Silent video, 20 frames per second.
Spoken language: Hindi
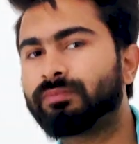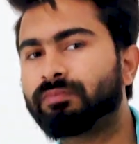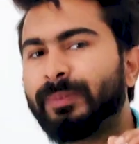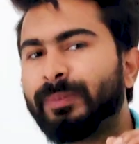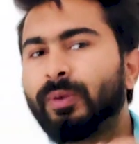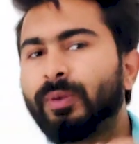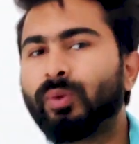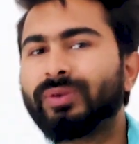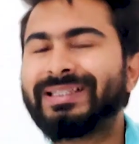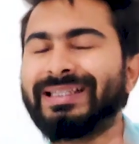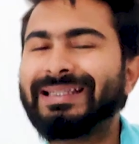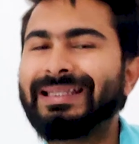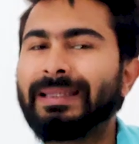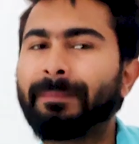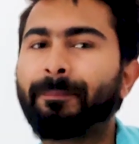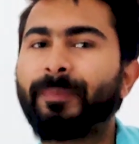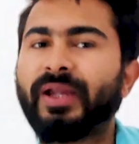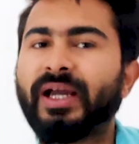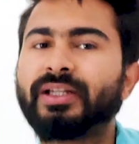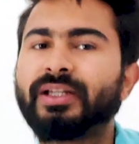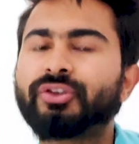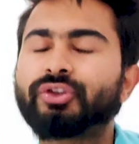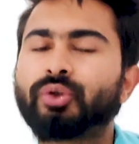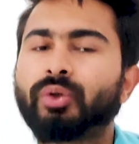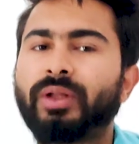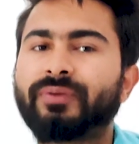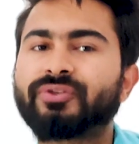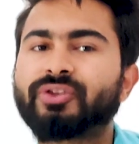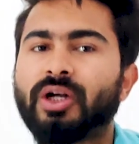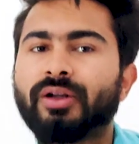पीपल वाज सेइंग कि प्यानिक
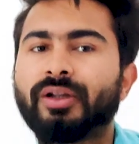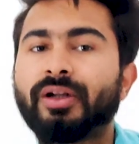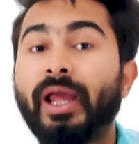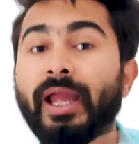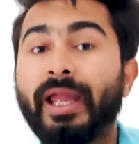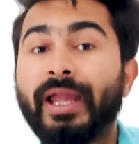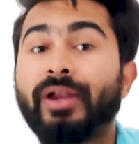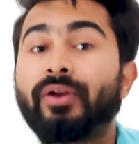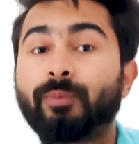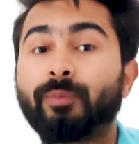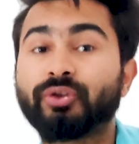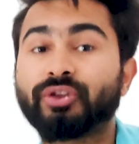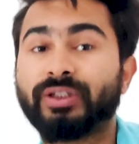शुड हैव स्टार्टेड अहेड ऑफ